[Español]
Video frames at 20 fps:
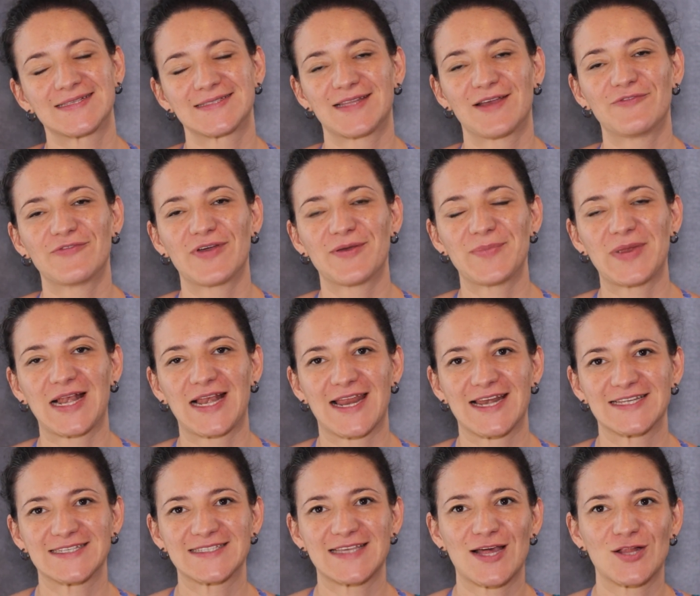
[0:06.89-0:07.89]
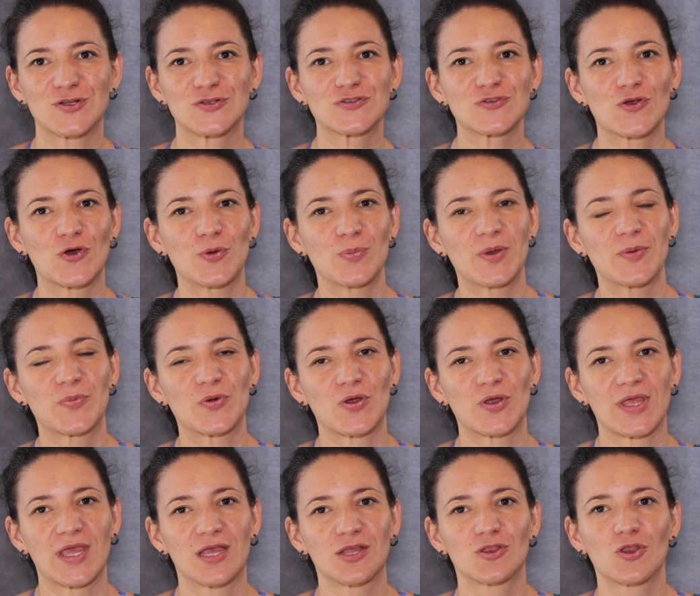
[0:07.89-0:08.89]
están familiarizados con mi
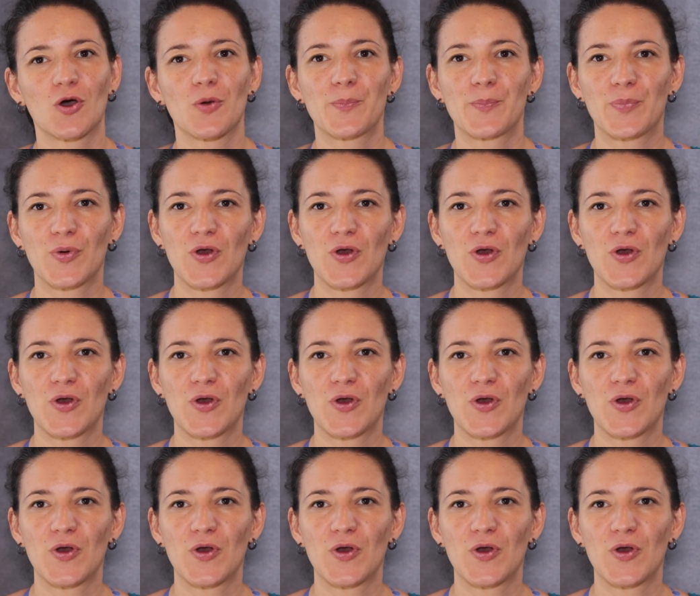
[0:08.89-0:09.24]
proyecto